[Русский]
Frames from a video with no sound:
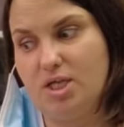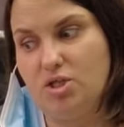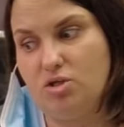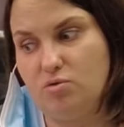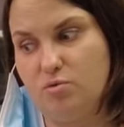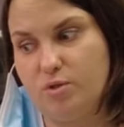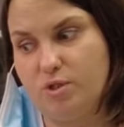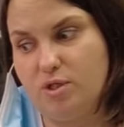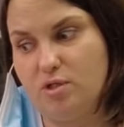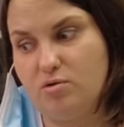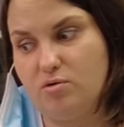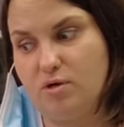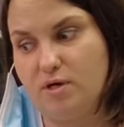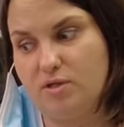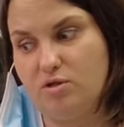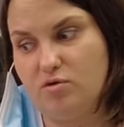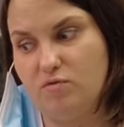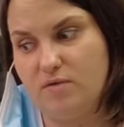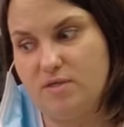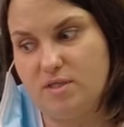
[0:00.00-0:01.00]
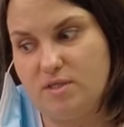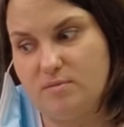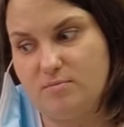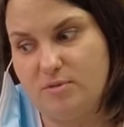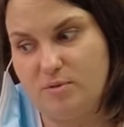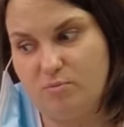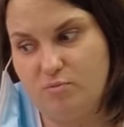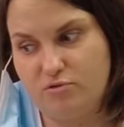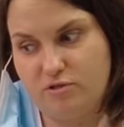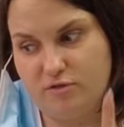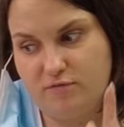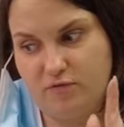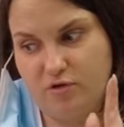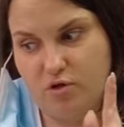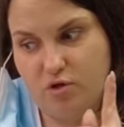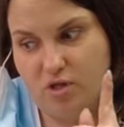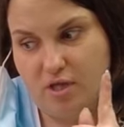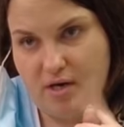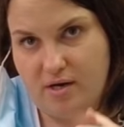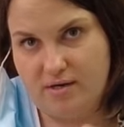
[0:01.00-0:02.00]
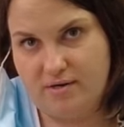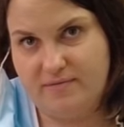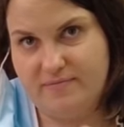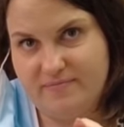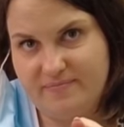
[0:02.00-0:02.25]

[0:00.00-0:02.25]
индукции, то готовить она мне будет вот Многие так.